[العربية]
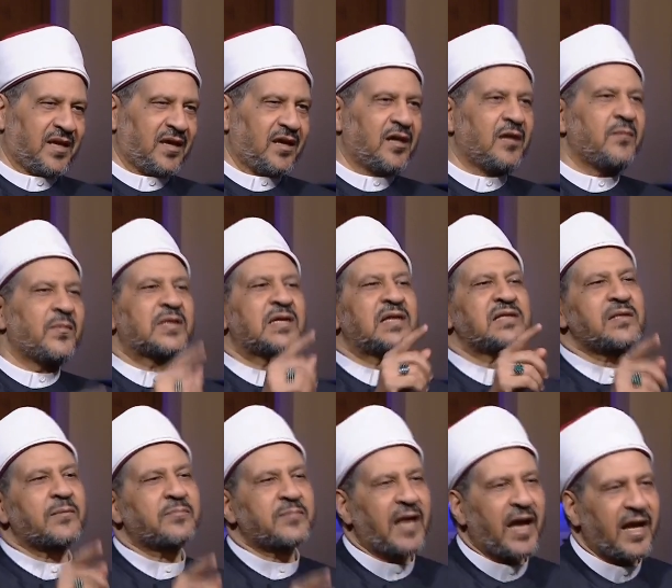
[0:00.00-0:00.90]
المدرسه
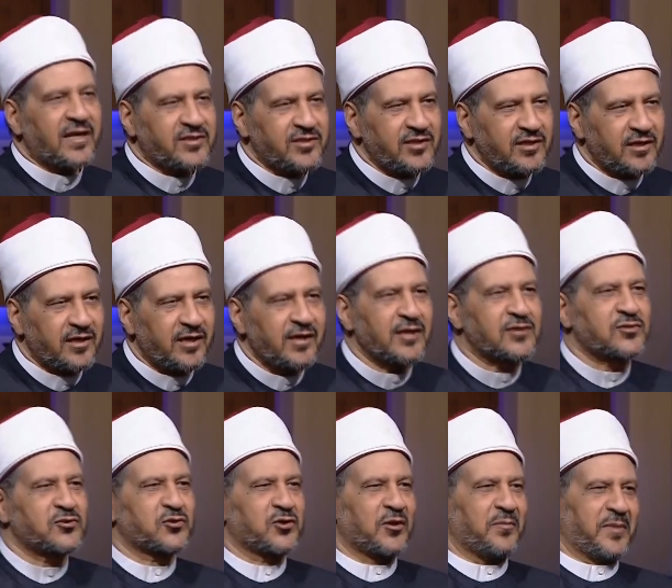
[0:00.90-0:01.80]
بتاعتي هي
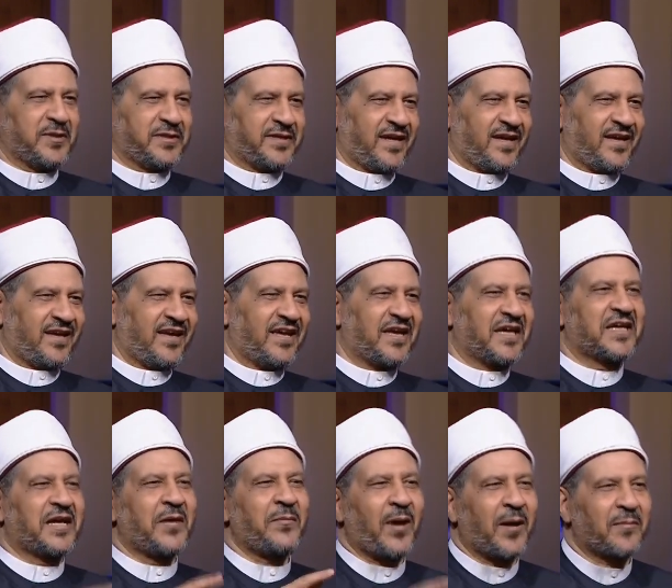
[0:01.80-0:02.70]
السوشيال ميديا
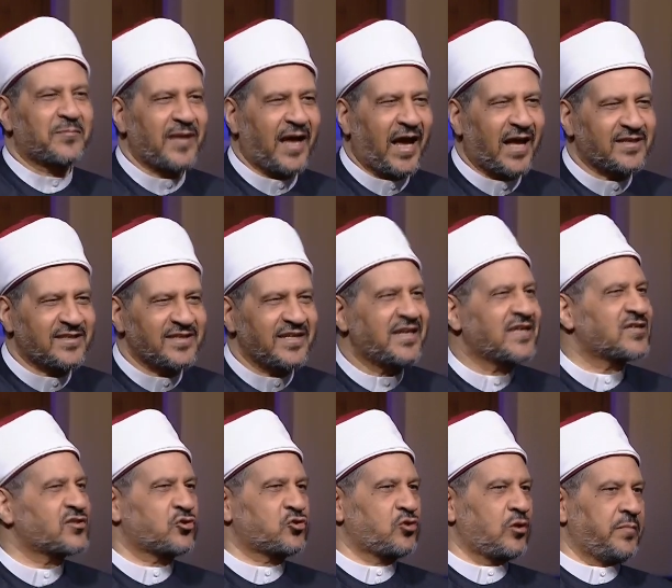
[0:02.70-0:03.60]
الجامعه بتاعتي هي
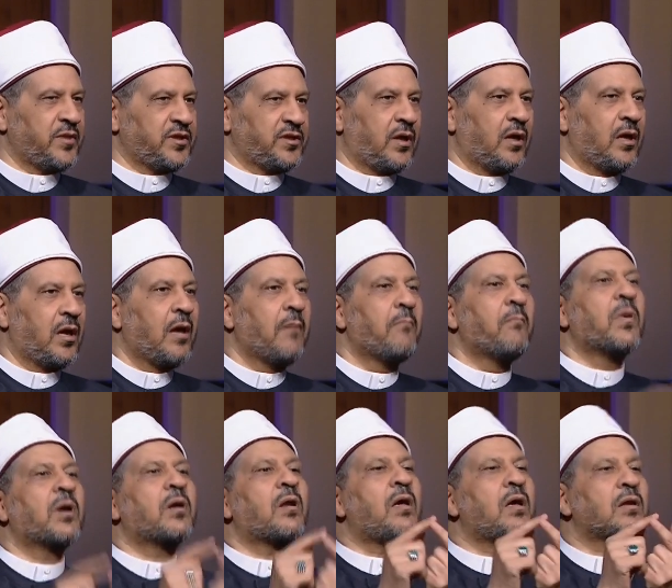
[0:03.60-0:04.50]
السوشيال ميديا
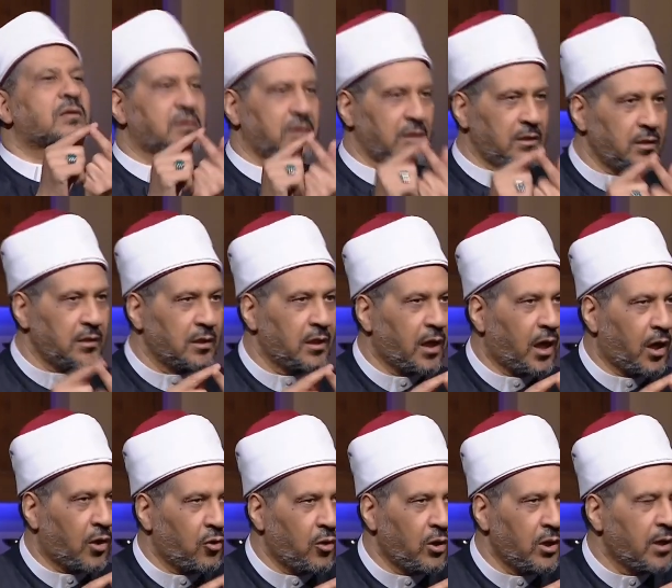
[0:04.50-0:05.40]
مراتي
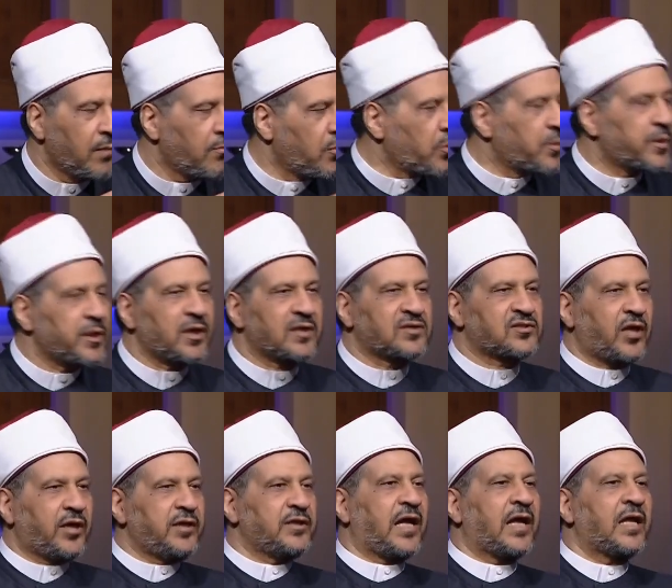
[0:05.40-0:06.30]
اهو ممكن
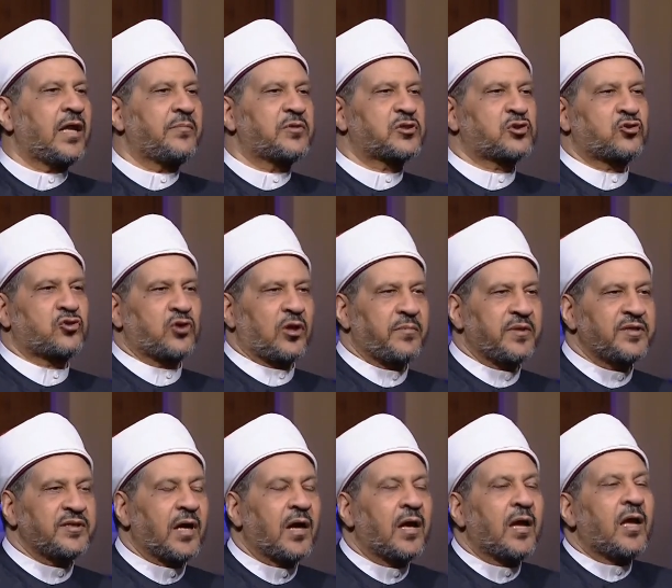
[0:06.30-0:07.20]
استعيد عنها بالسوشيال
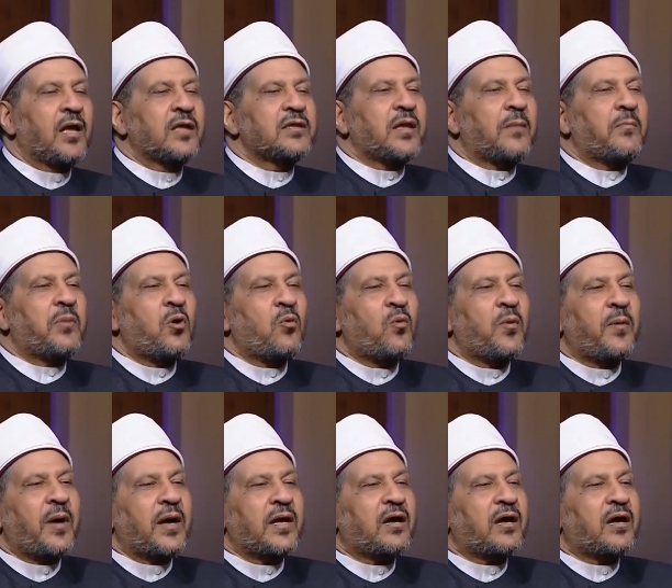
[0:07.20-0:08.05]
ميديا طب هو بقى